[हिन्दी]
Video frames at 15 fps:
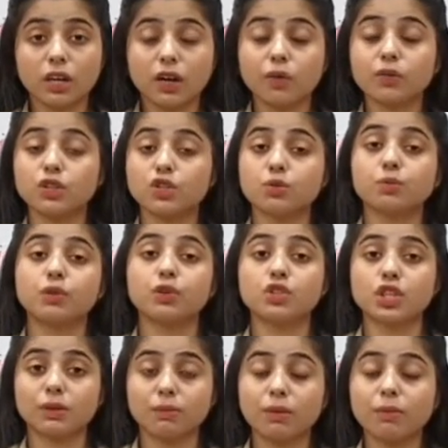कर रहा हूँ ये जो
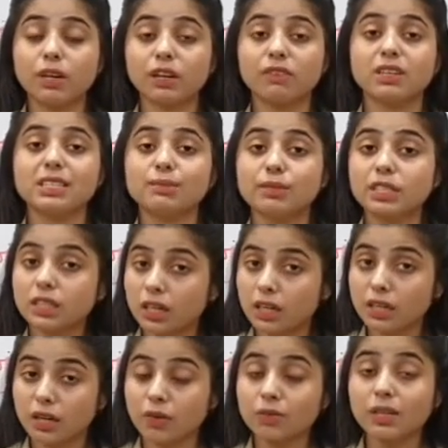प्रोजेक्ट में मैं इन्वेस्टमेंट
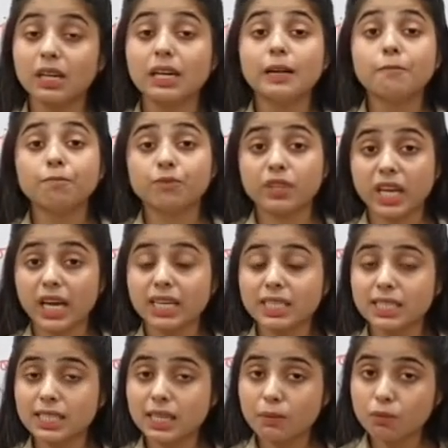कर रहा हूँ क्या
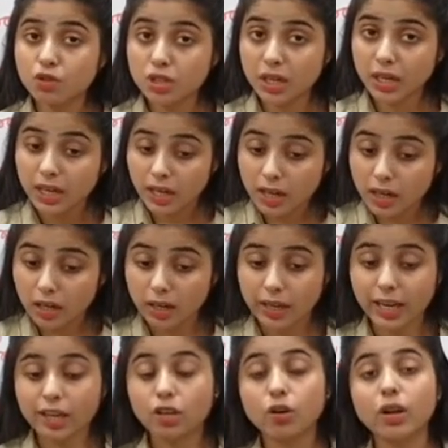इससे मुझे
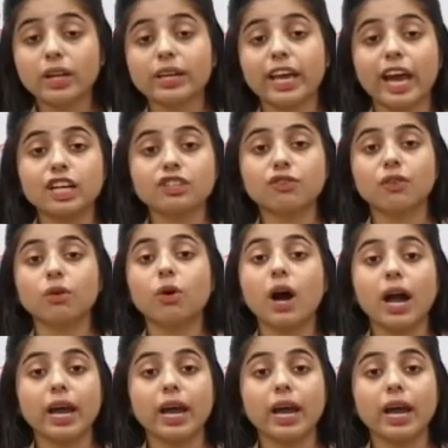रेगुलर कैश फ्लो